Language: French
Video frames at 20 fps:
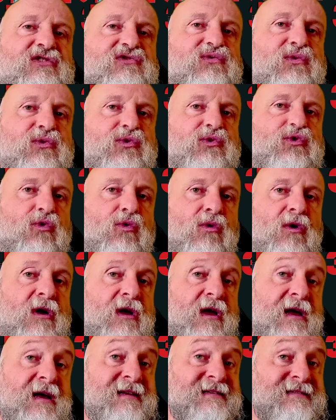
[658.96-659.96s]
photos.
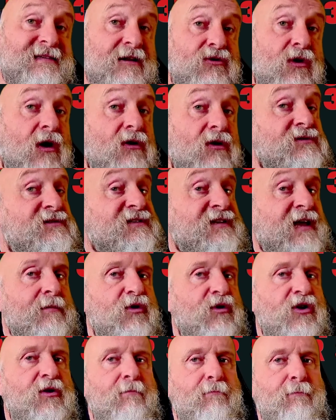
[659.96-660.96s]
C'est le grand
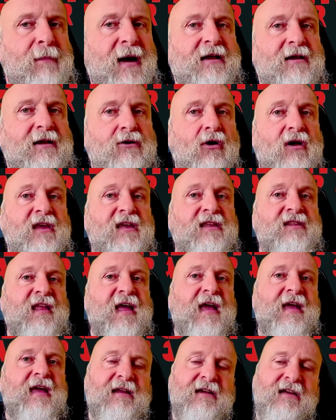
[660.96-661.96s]
Simon
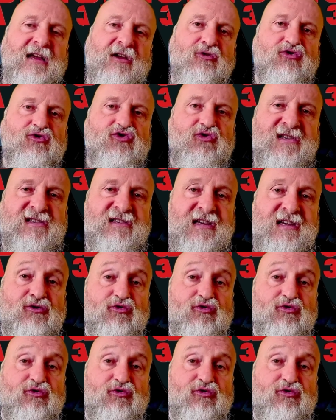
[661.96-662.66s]
McCorkindale qui le joue ici,